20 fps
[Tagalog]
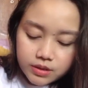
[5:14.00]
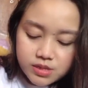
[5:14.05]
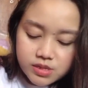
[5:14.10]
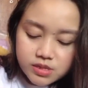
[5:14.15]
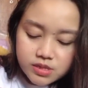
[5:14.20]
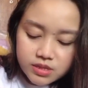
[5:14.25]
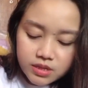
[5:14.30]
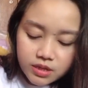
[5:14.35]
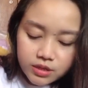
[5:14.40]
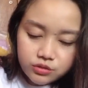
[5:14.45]

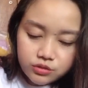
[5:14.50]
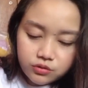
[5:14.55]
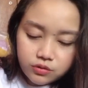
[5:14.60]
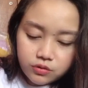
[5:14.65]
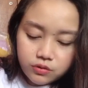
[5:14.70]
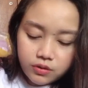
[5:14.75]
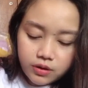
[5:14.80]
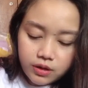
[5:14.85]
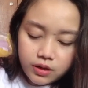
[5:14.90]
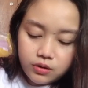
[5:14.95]
dito.
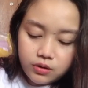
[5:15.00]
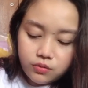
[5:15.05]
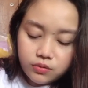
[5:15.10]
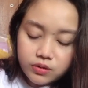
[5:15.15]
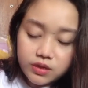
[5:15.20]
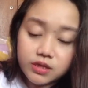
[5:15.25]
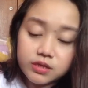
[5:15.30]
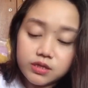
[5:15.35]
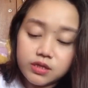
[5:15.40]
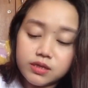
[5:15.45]
Hello
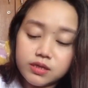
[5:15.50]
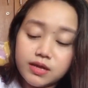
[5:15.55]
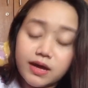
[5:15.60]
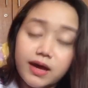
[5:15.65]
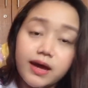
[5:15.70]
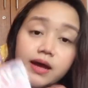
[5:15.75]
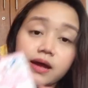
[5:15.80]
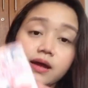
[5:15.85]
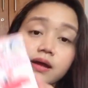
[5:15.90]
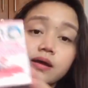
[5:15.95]
Kitty
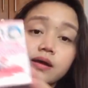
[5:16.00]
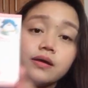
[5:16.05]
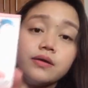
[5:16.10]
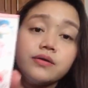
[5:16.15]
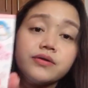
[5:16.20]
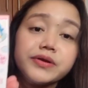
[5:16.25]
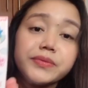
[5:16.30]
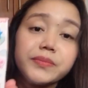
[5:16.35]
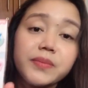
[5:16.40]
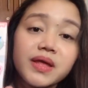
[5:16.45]
na
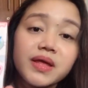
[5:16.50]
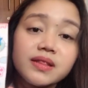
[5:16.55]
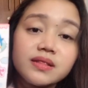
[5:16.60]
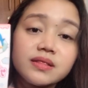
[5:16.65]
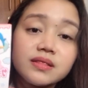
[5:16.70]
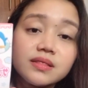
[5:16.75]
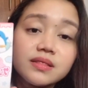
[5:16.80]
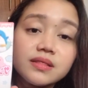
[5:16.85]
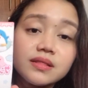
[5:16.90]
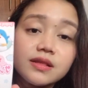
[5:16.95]
remelt.
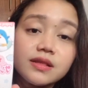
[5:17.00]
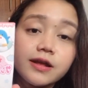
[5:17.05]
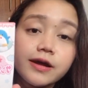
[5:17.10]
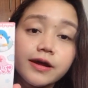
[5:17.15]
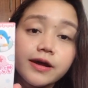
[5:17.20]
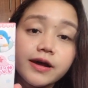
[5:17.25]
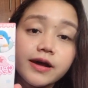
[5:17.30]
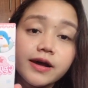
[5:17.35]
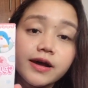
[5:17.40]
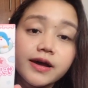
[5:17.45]

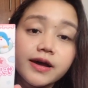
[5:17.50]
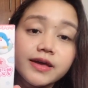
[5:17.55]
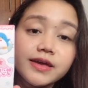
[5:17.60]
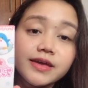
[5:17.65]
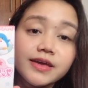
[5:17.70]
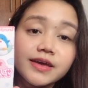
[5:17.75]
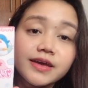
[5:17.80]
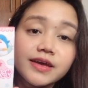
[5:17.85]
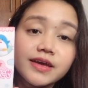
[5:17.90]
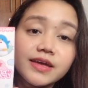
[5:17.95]

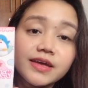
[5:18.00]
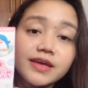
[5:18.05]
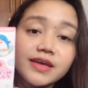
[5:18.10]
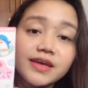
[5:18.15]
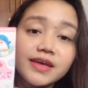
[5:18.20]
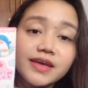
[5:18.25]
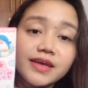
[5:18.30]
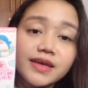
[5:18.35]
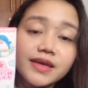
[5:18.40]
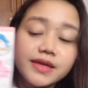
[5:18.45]

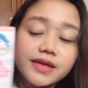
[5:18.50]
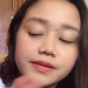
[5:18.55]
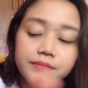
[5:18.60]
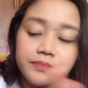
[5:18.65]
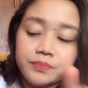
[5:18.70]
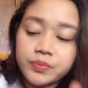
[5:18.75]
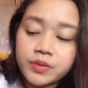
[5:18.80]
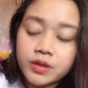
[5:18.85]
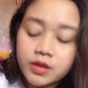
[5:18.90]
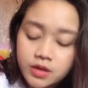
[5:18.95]
Ayan.
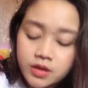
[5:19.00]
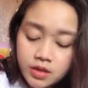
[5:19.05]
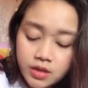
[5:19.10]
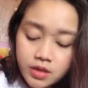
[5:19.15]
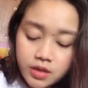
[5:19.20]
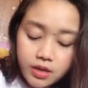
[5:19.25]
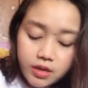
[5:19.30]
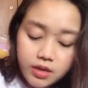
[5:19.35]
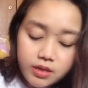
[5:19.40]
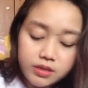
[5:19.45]

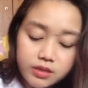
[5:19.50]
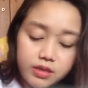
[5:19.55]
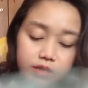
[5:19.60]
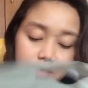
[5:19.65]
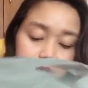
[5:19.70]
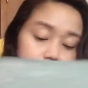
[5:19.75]
And then,